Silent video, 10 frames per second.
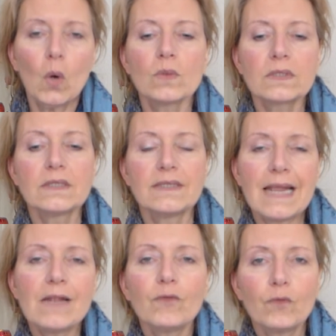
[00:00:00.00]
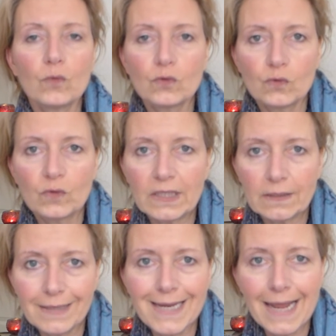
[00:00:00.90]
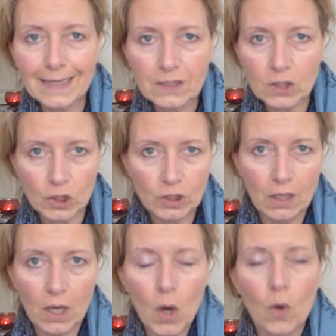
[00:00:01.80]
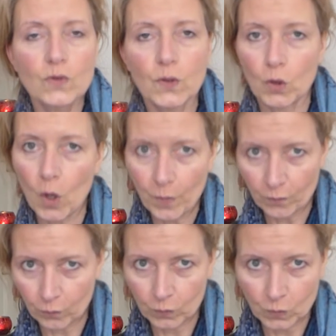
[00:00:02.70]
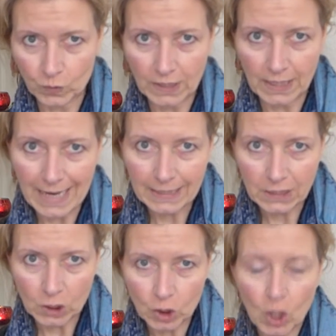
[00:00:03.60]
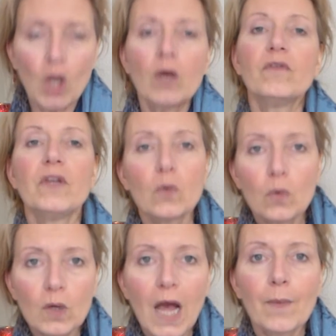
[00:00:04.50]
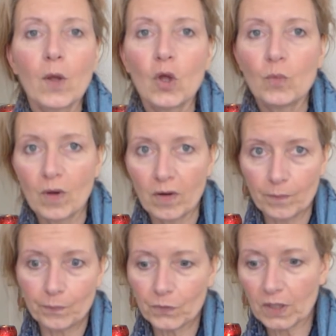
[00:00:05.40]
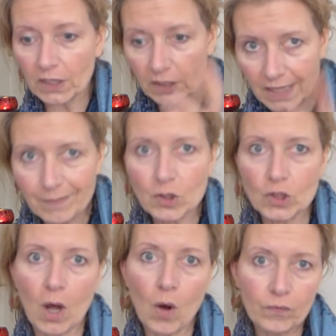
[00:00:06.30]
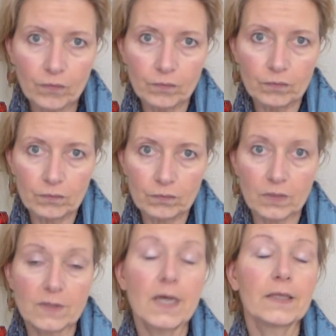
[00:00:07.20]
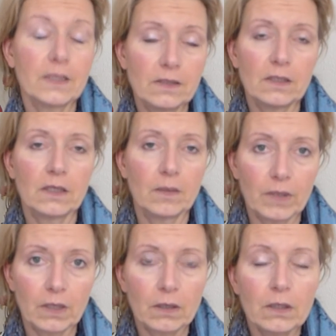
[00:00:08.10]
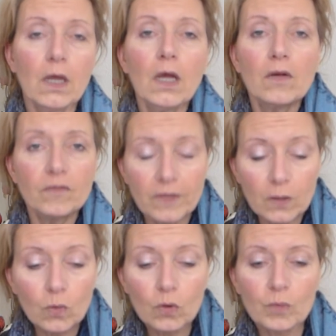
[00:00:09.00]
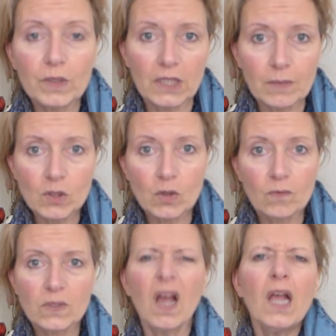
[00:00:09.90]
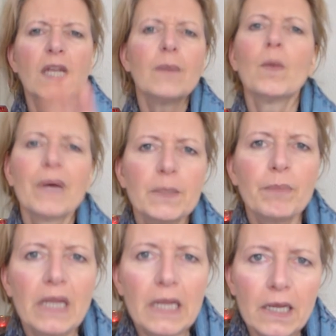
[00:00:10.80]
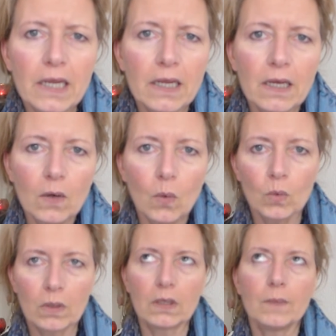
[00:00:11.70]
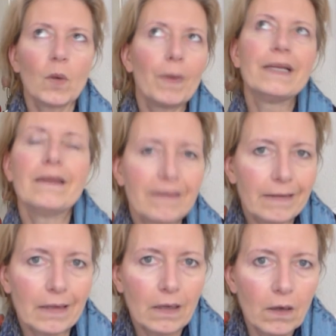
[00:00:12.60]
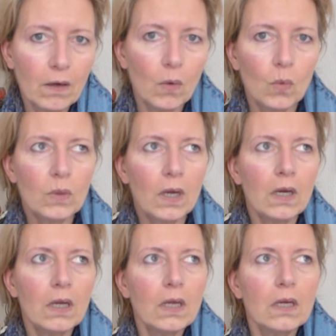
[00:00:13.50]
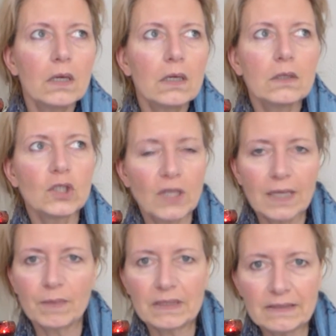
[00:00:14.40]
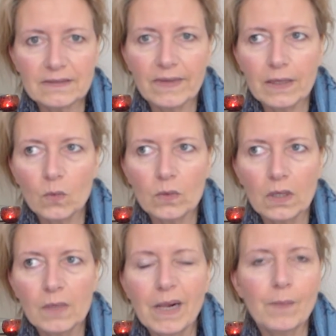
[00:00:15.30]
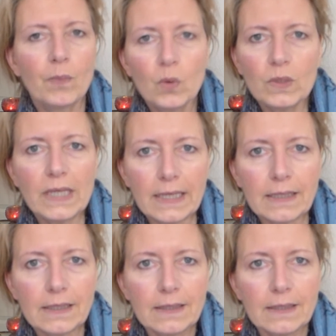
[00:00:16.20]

Unsere Zellen funktionieren elektrisch unser Körper funktioniert elektrisch. Wir gucken aber immer chemisch drauf, das sagt jetzt die Chemikerin, wir gucken immer chemisch drauf und sagen, nimm doch mal die Pille oder nimm doch mal den Tee oder schneid mal dies weg oder nimm mal einen Blutegel.